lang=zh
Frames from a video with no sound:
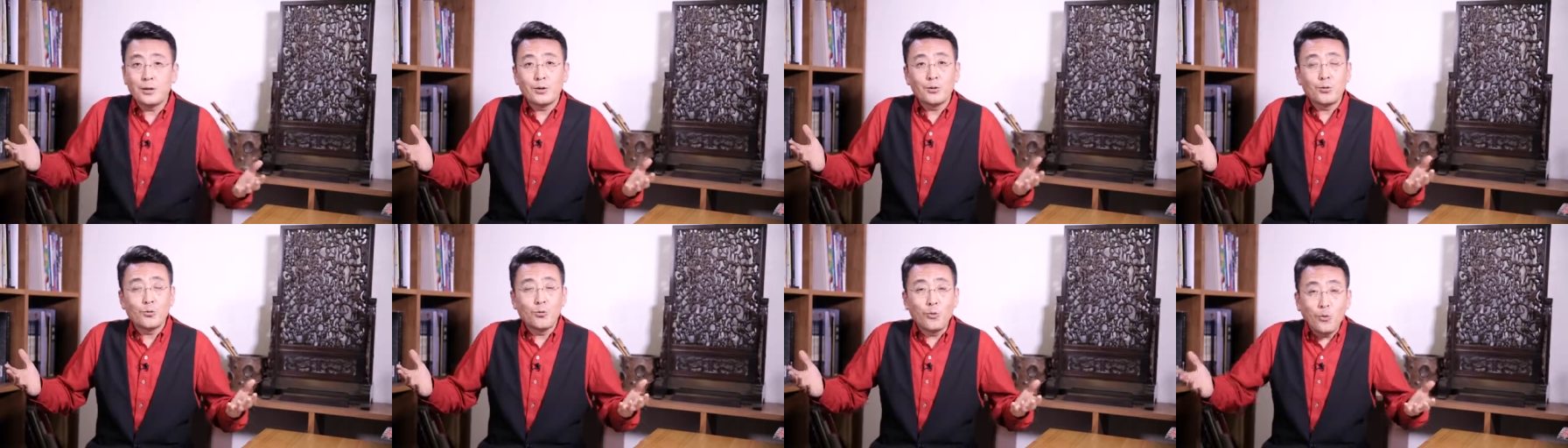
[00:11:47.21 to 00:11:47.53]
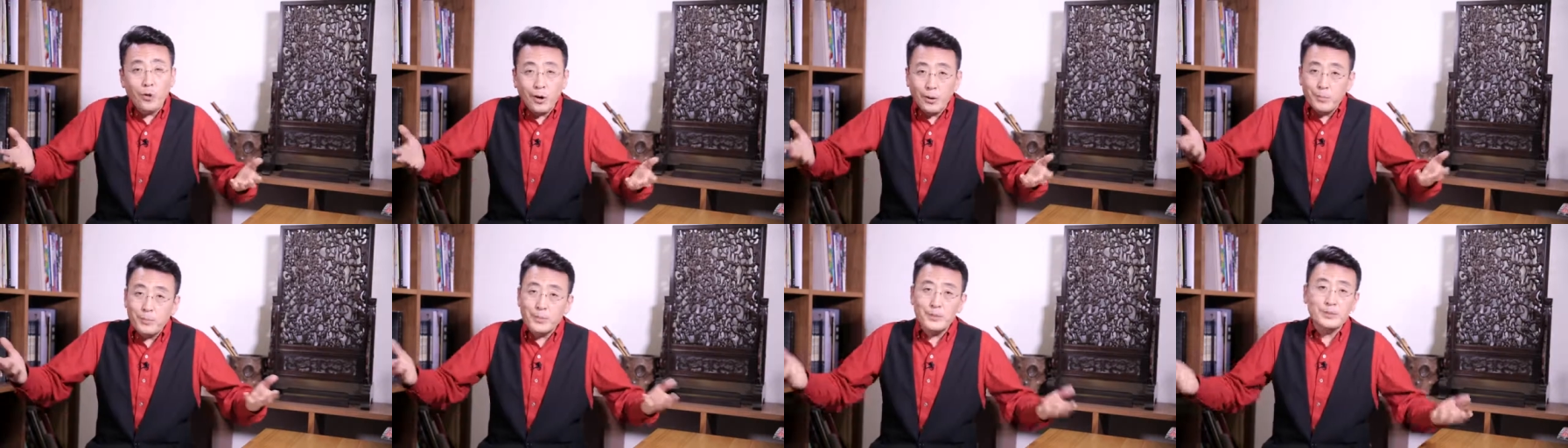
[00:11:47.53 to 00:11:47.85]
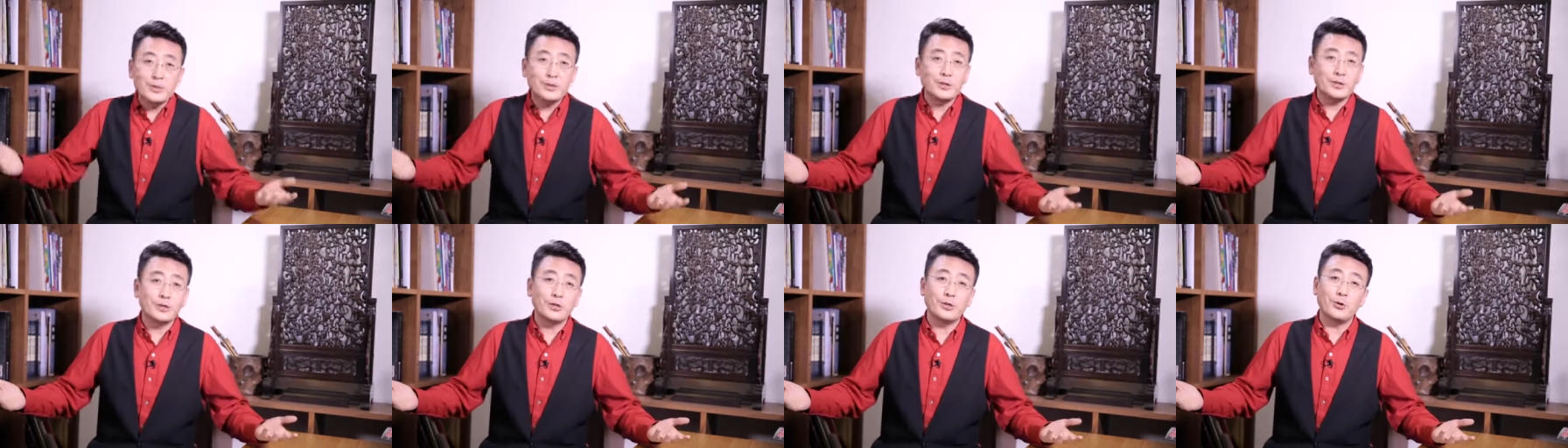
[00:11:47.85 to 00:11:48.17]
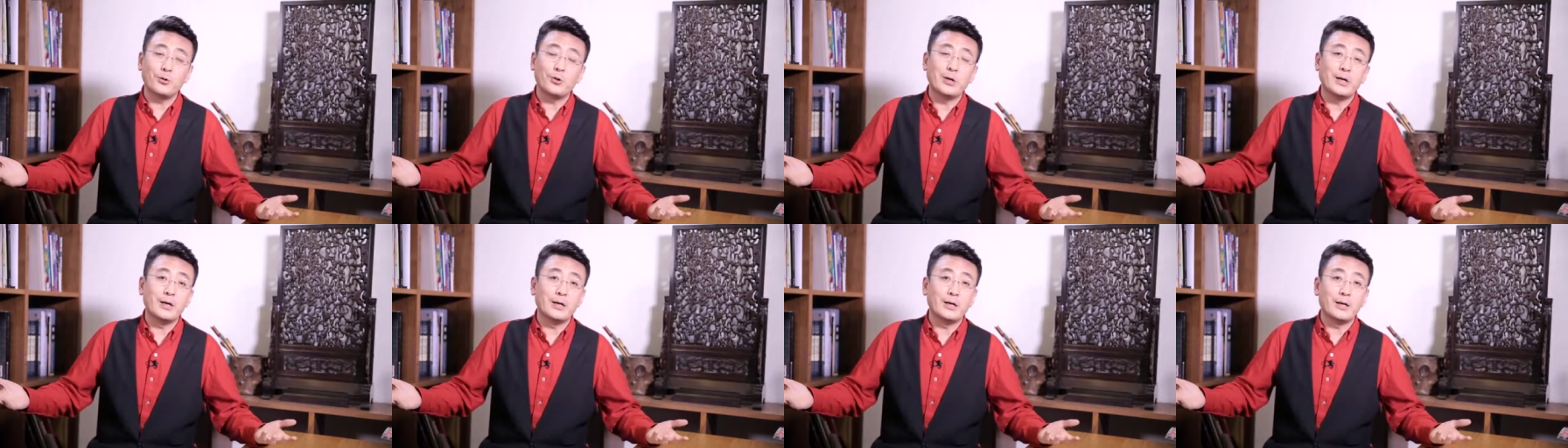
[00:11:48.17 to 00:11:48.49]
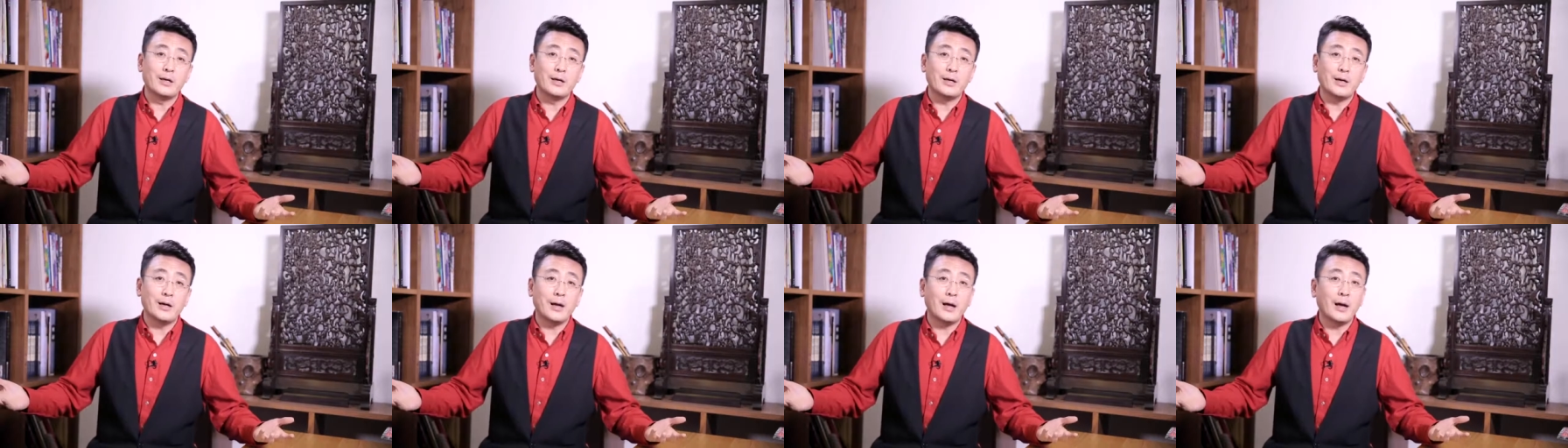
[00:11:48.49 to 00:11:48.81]
我们的社会
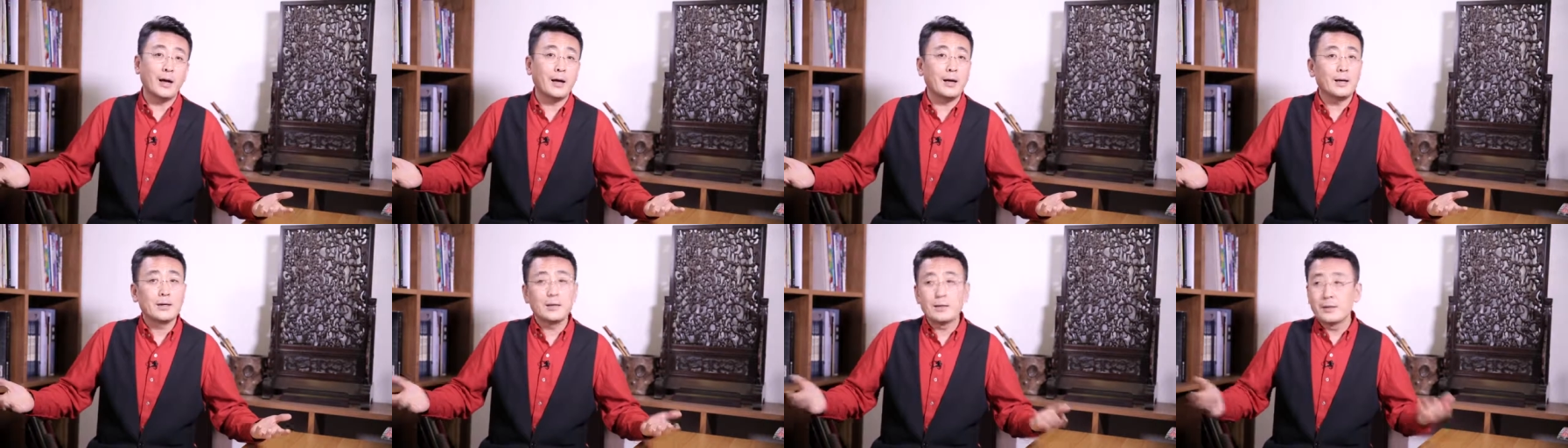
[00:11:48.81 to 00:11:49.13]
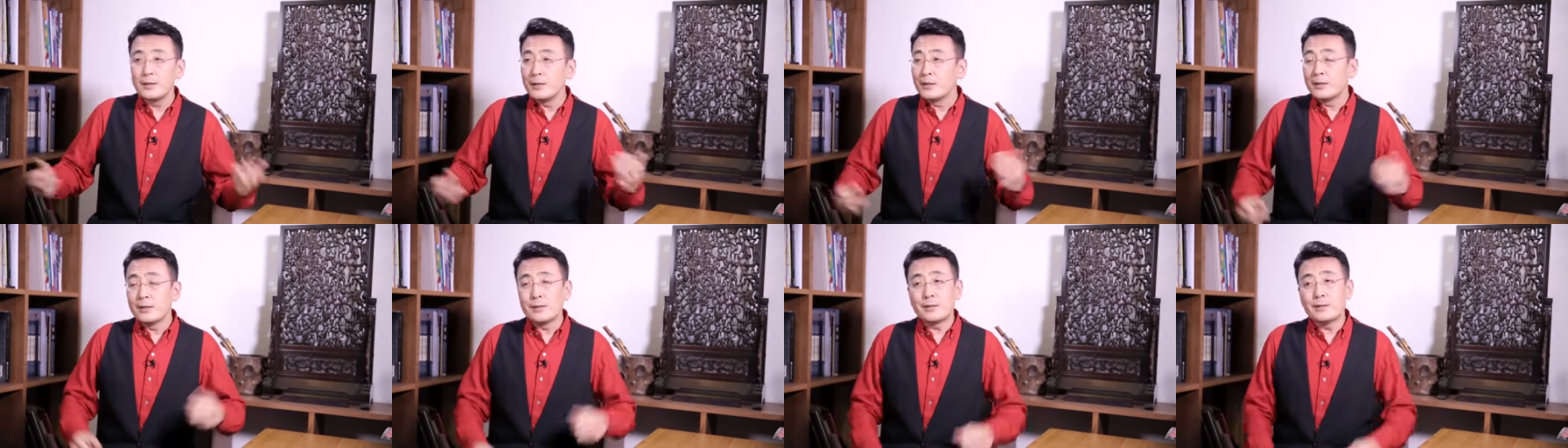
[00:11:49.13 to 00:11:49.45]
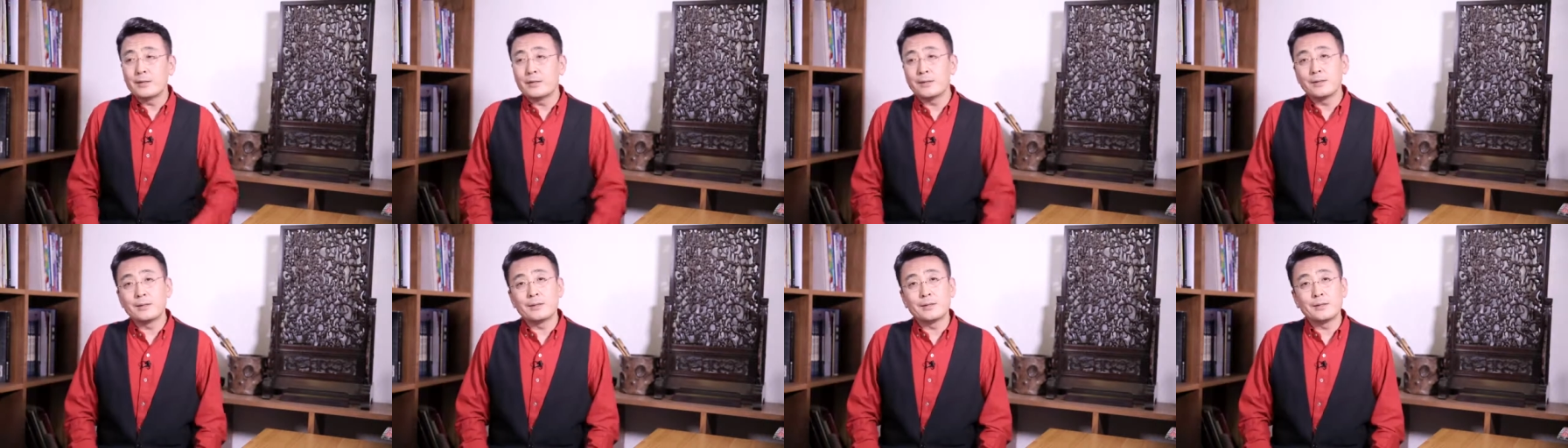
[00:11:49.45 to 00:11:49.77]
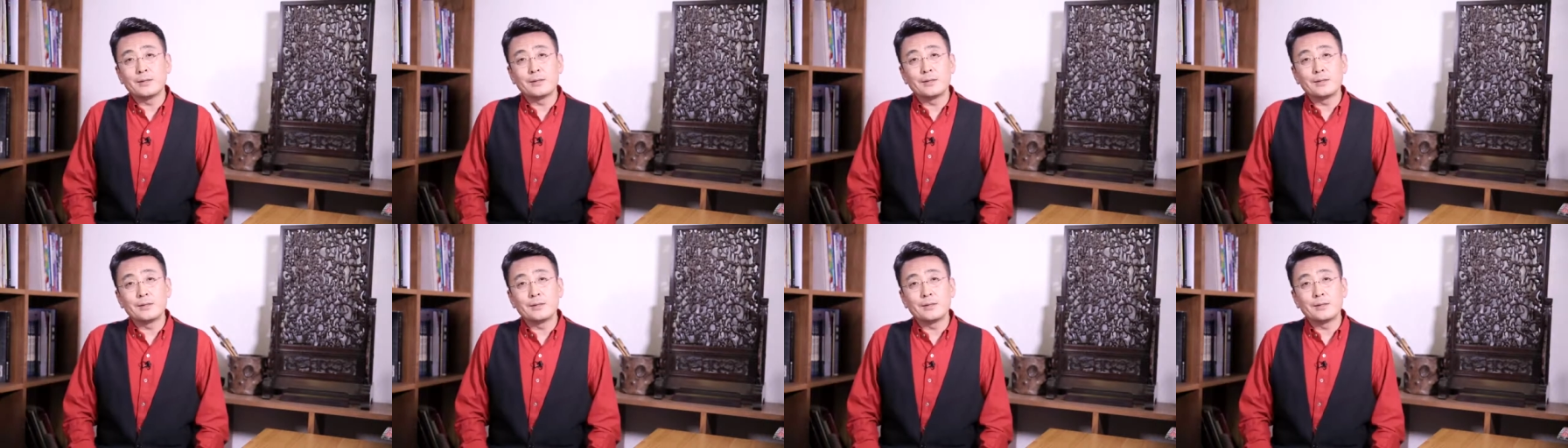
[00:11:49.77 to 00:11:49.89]
里，哎，呃，